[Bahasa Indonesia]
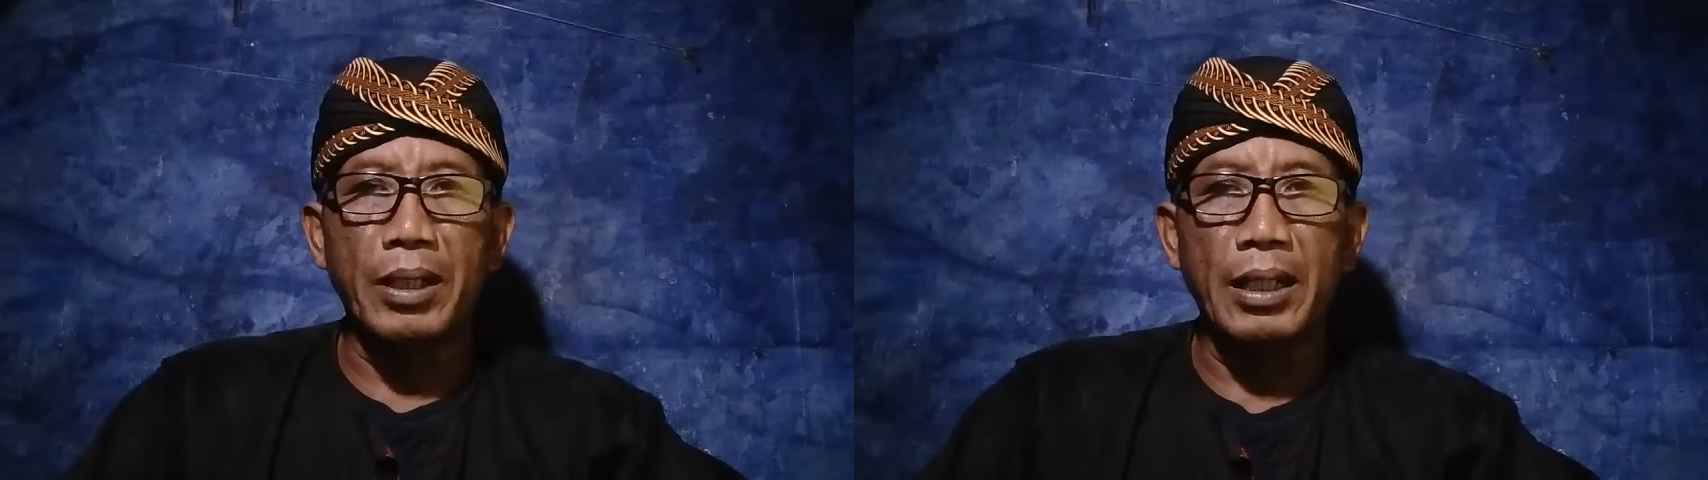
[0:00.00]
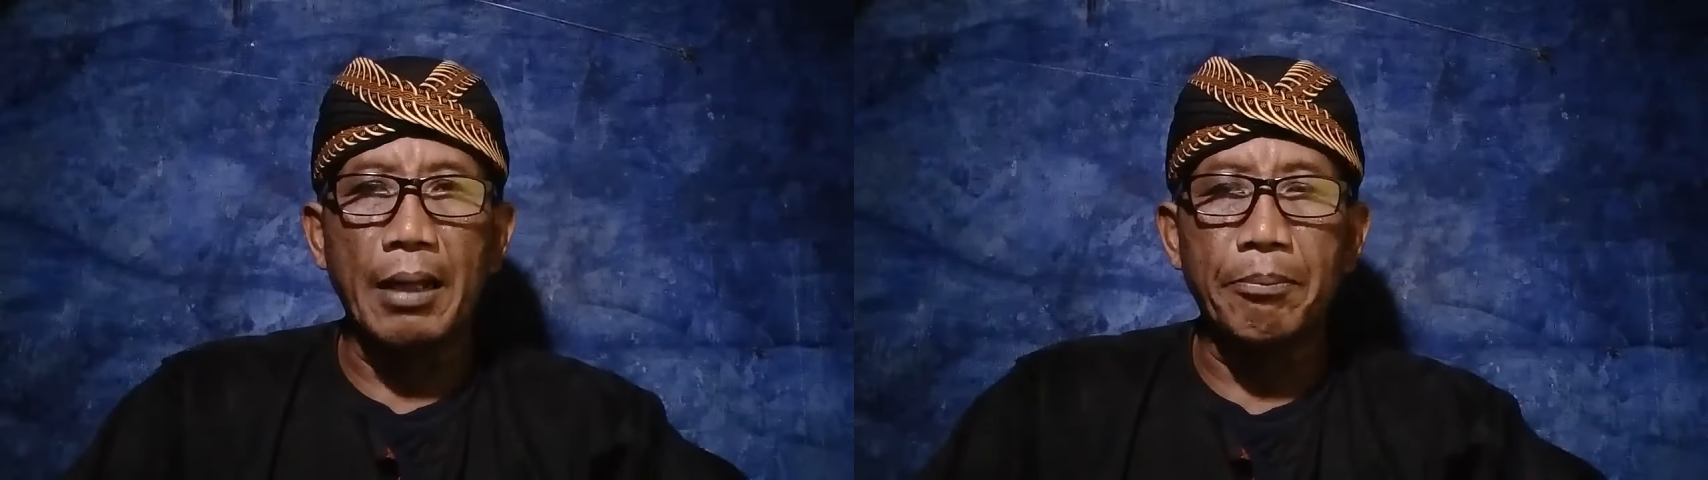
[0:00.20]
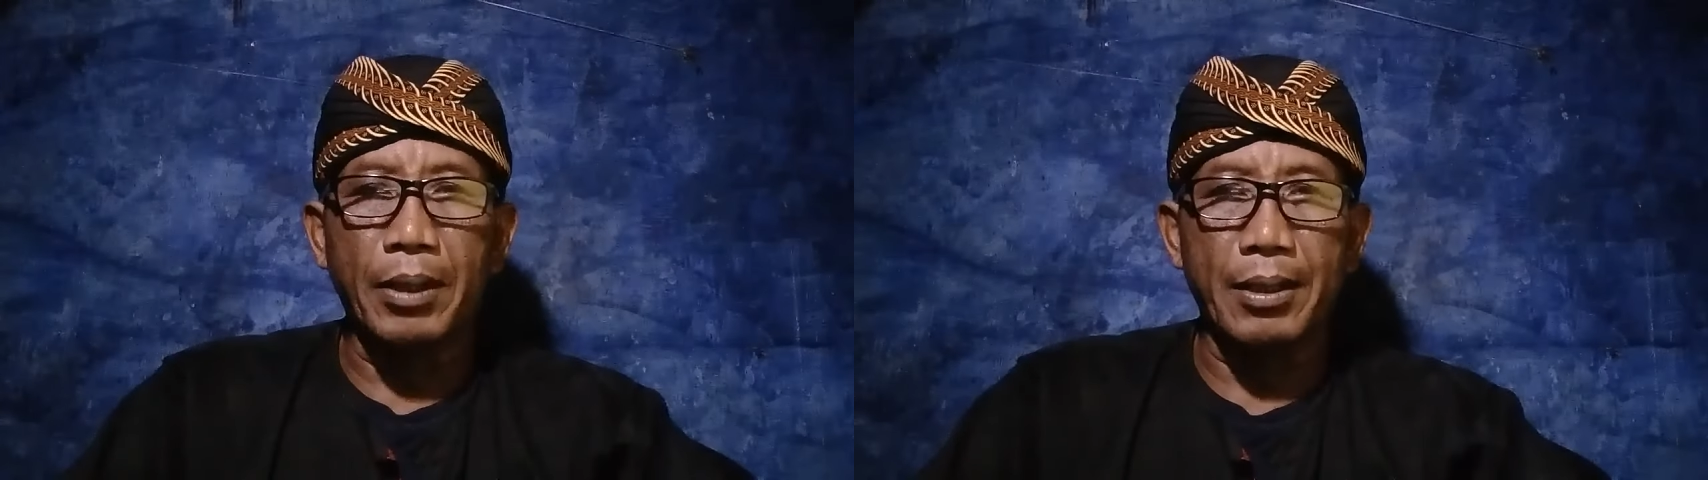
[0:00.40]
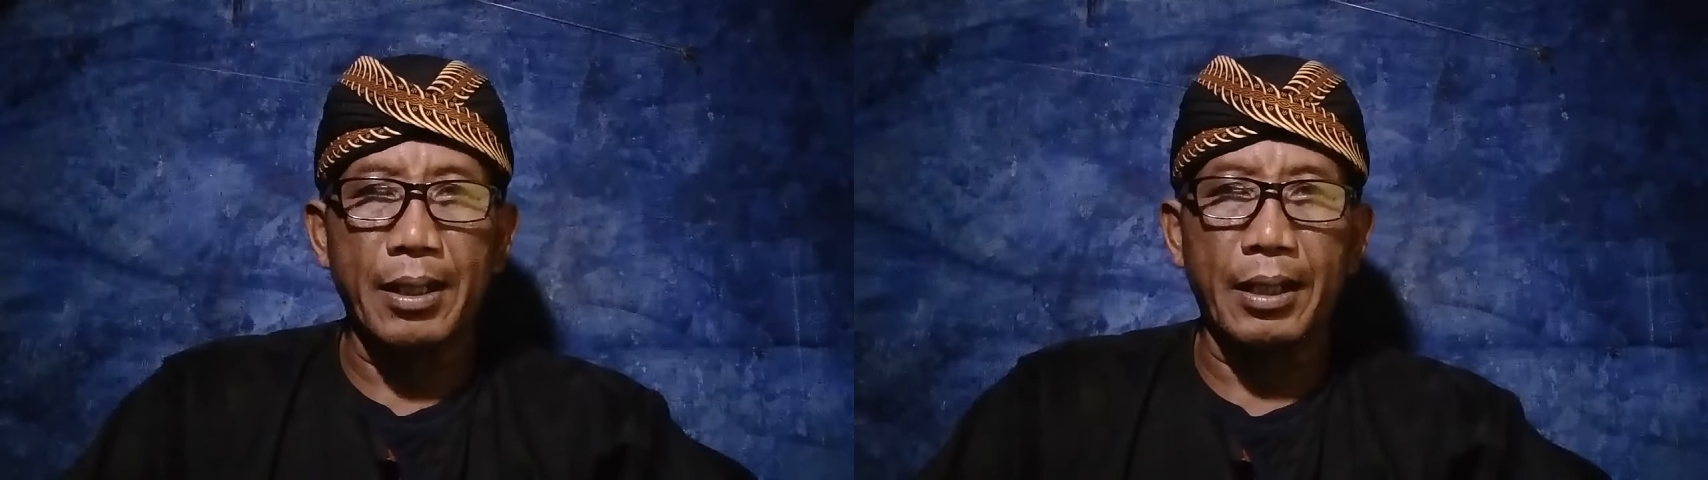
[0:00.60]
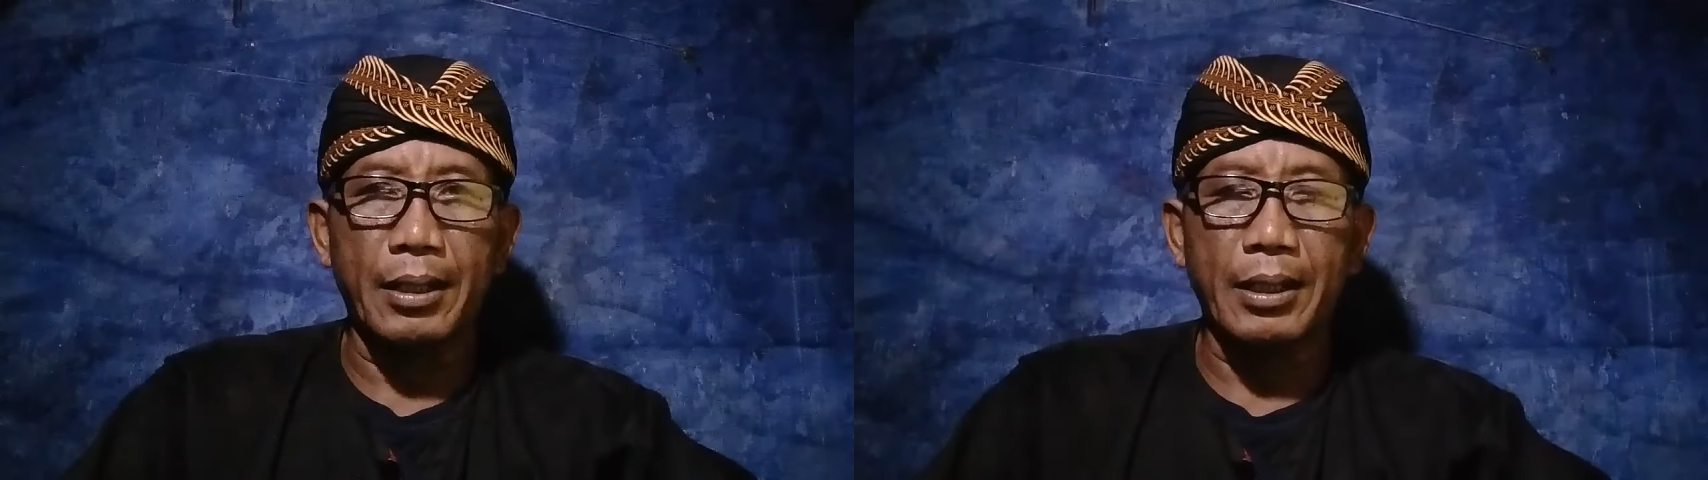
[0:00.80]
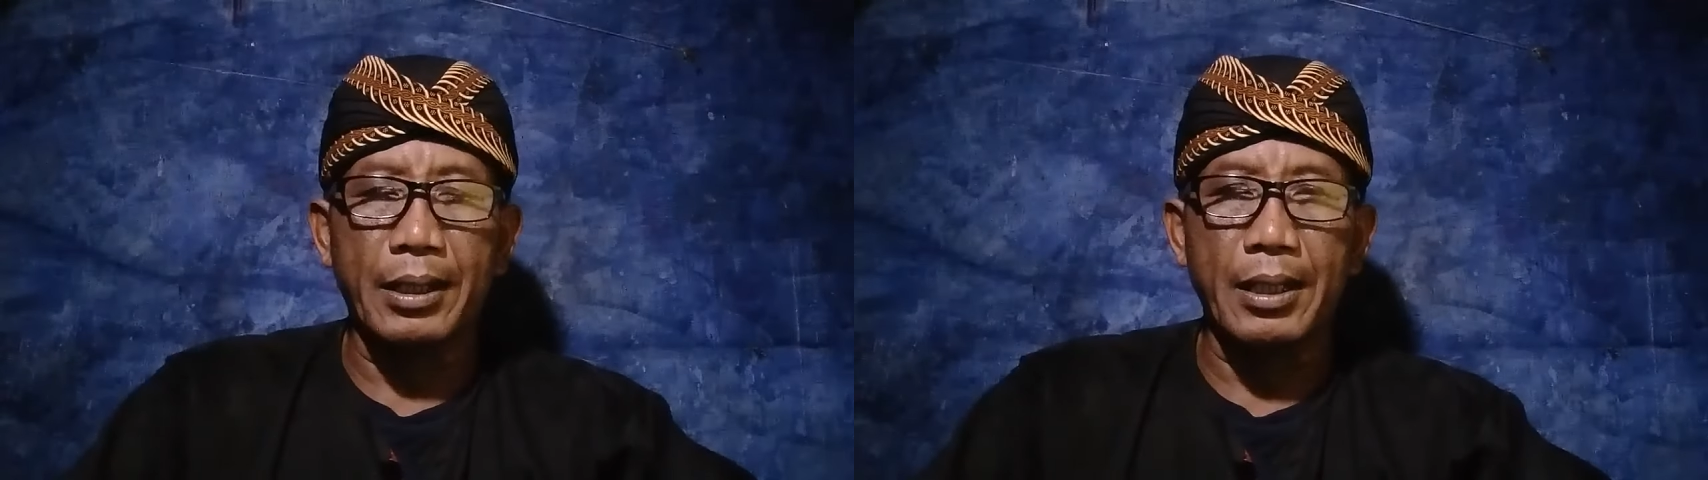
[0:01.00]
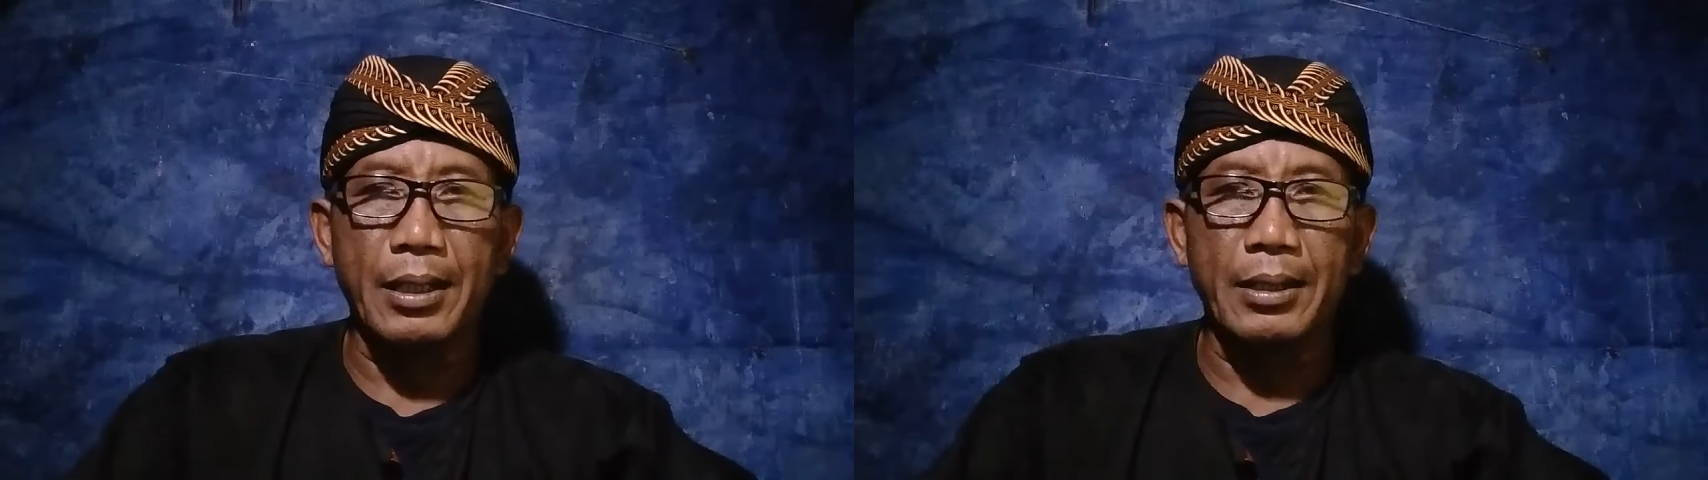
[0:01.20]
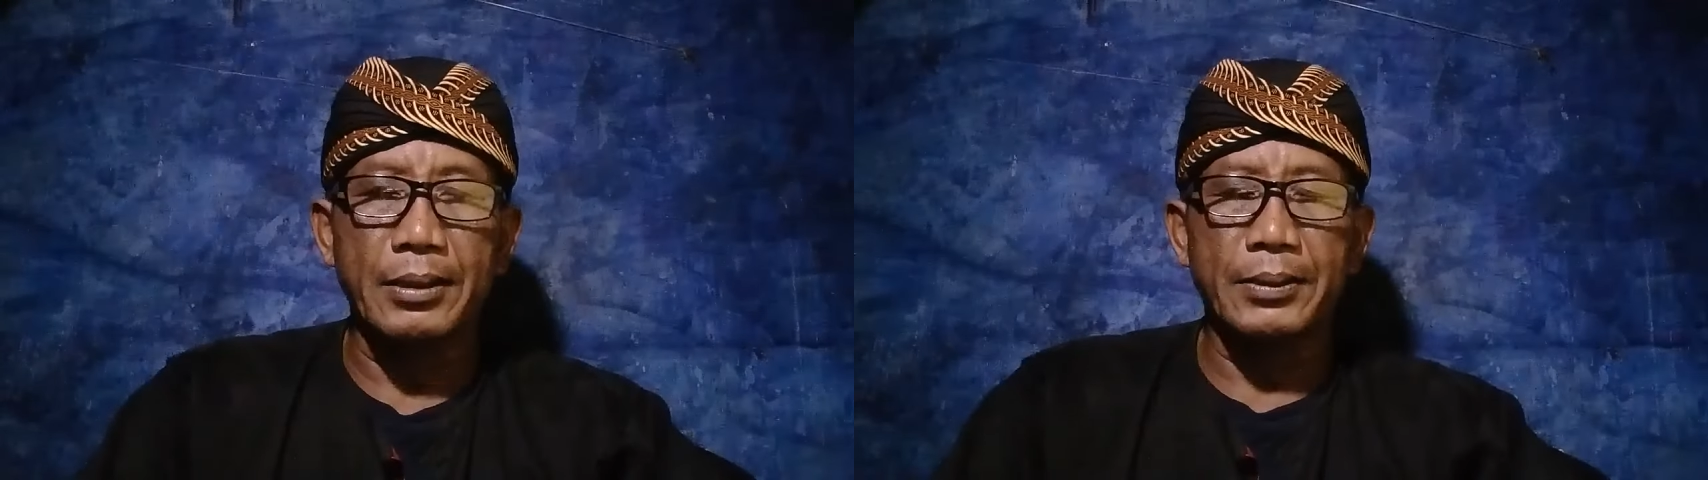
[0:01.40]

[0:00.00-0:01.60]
benda berharga.